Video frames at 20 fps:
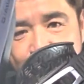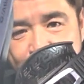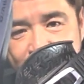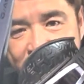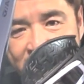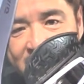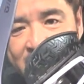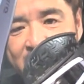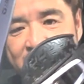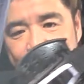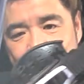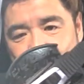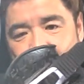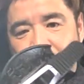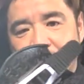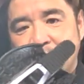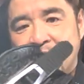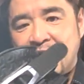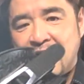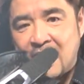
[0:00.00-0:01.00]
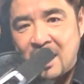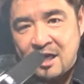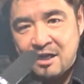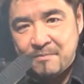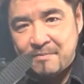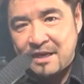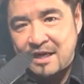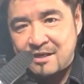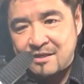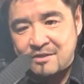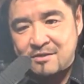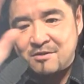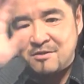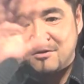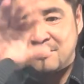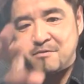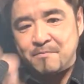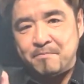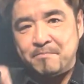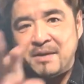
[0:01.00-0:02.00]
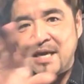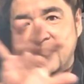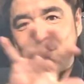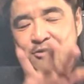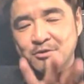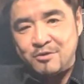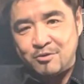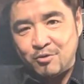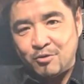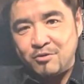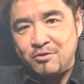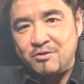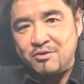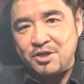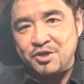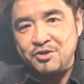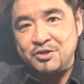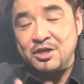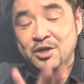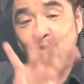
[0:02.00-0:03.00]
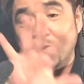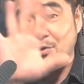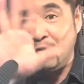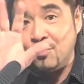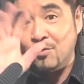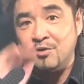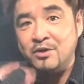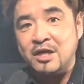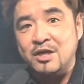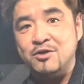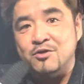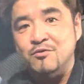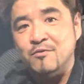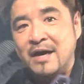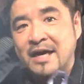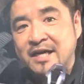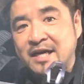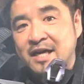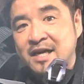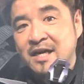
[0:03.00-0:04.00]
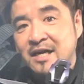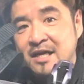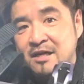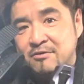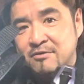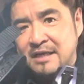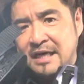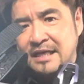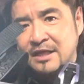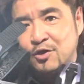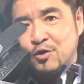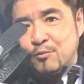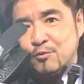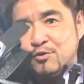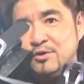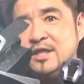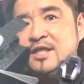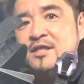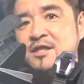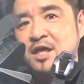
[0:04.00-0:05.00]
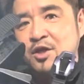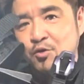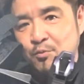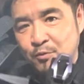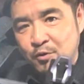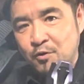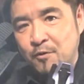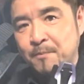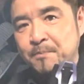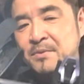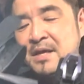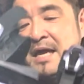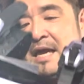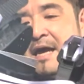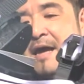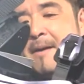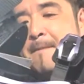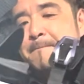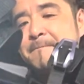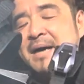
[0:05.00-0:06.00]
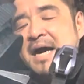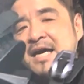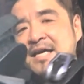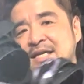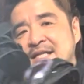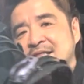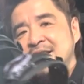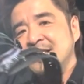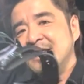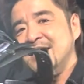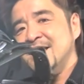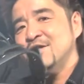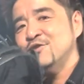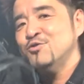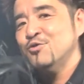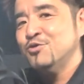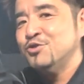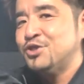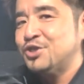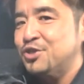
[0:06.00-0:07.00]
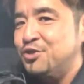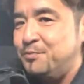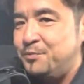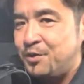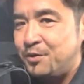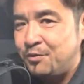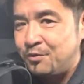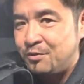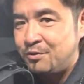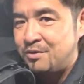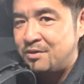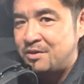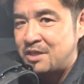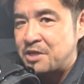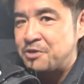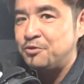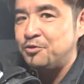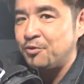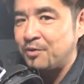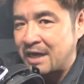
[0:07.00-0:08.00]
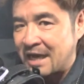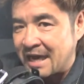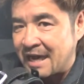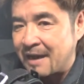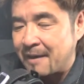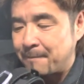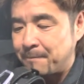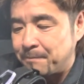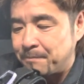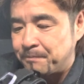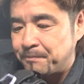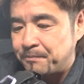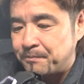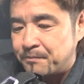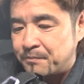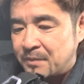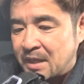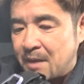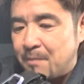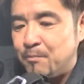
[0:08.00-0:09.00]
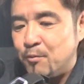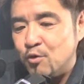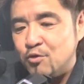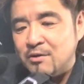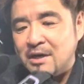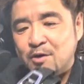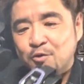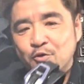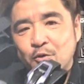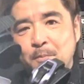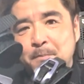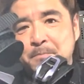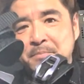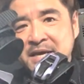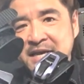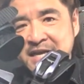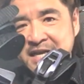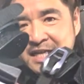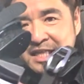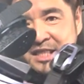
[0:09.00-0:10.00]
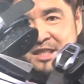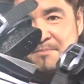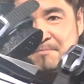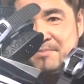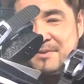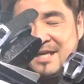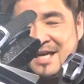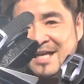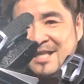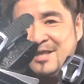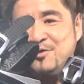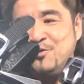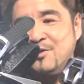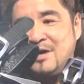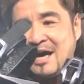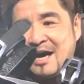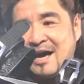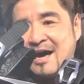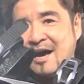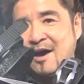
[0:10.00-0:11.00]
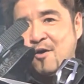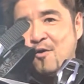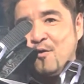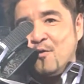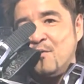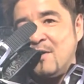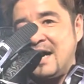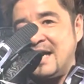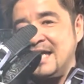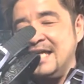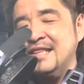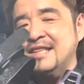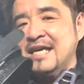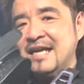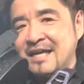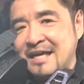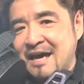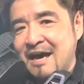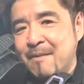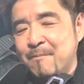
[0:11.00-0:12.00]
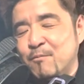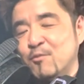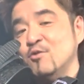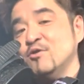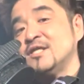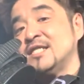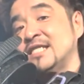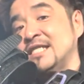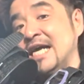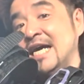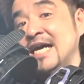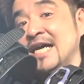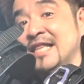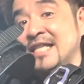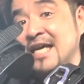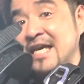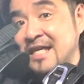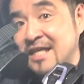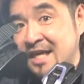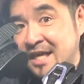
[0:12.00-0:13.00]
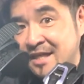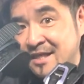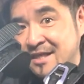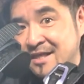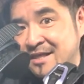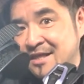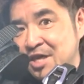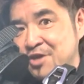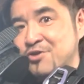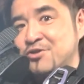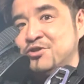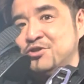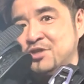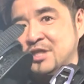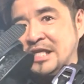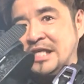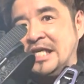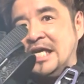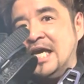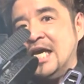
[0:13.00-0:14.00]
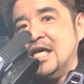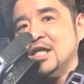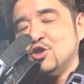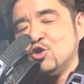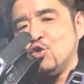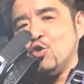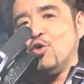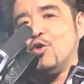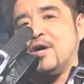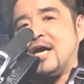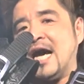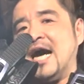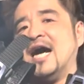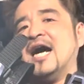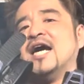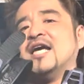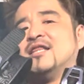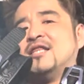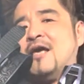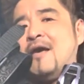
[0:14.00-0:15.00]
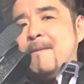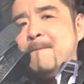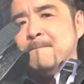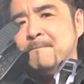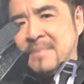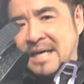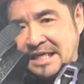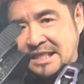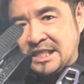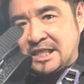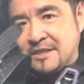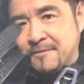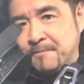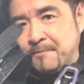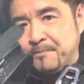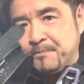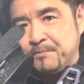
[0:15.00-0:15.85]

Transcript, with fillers: プレートハイバックベルトっていうふうに大きく分けられるなって思うんですけどもバインディングの寿命っていうのが僕はこのベースプレートが割れたらもう使えないねっていうふうにちょっと考えてます。